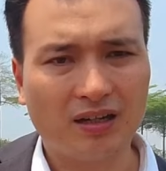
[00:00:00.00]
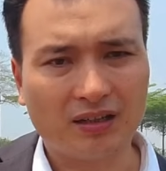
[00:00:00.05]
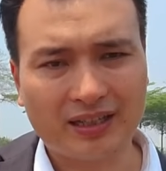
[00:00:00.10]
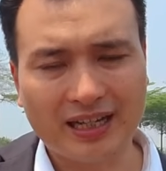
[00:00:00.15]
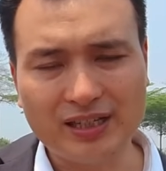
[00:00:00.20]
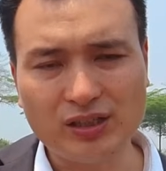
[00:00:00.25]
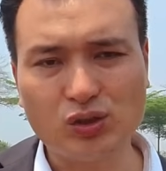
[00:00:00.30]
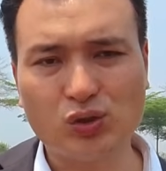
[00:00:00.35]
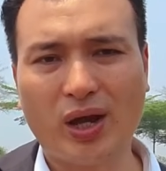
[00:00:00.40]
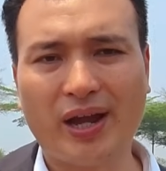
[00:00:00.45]

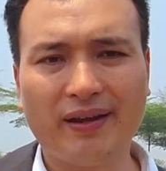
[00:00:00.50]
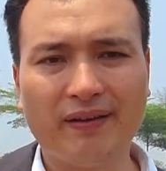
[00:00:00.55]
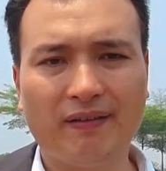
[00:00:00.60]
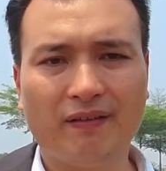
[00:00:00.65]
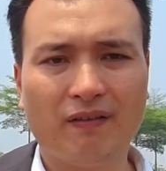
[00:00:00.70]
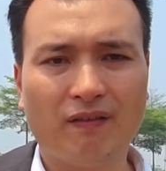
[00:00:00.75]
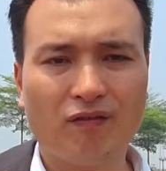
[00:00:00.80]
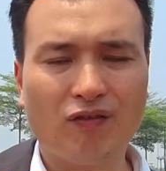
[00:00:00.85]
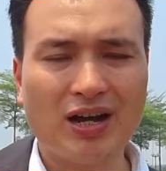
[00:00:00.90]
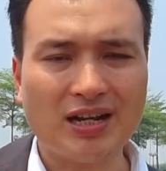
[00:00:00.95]
uh, kinh doanh
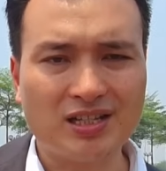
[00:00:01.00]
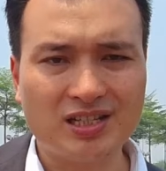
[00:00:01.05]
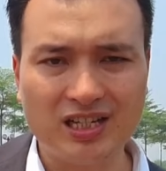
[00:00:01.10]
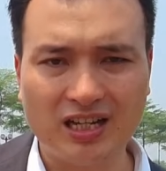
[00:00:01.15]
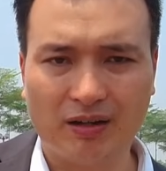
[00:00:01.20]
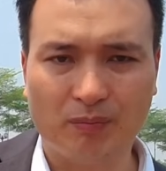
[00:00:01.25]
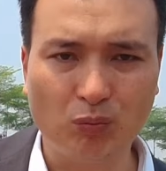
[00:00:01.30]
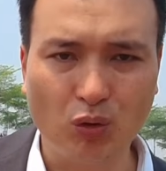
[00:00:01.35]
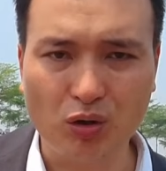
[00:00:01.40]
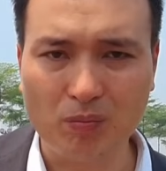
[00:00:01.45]
phát
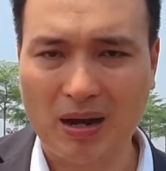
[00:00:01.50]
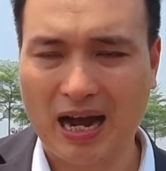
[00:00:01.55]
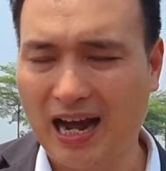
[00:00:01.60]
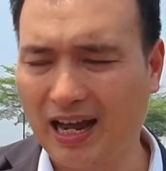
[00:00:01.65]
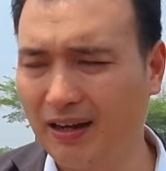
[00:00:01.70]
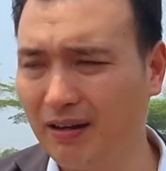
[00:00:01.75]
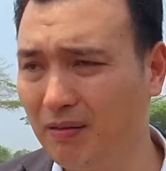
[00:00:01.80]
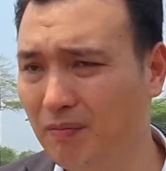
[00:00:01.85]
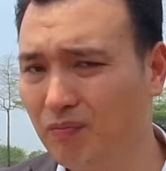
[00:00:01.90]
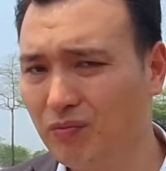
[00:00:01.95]
triển buôn
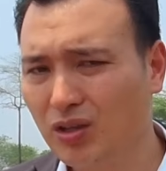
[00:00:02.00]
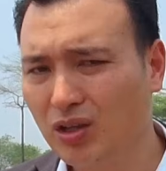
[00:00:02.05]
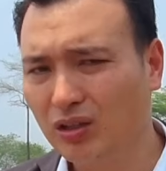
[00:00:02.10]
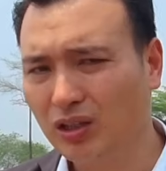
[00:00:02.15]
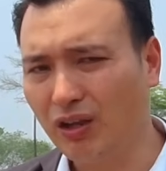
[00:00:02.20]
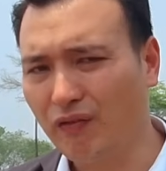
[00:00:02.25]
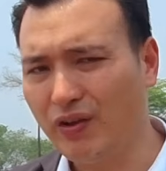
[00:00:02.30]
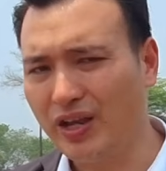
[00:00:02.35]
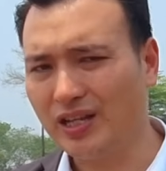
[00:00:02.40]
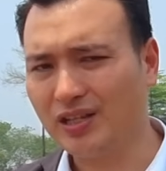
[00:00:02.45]
bán
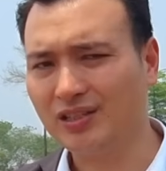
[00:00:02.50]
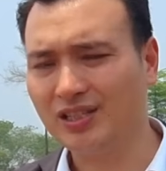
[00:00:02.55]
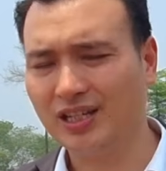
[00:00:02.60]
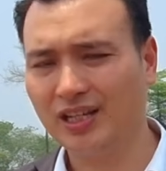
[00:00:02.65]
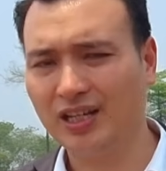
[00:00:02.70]
thì vị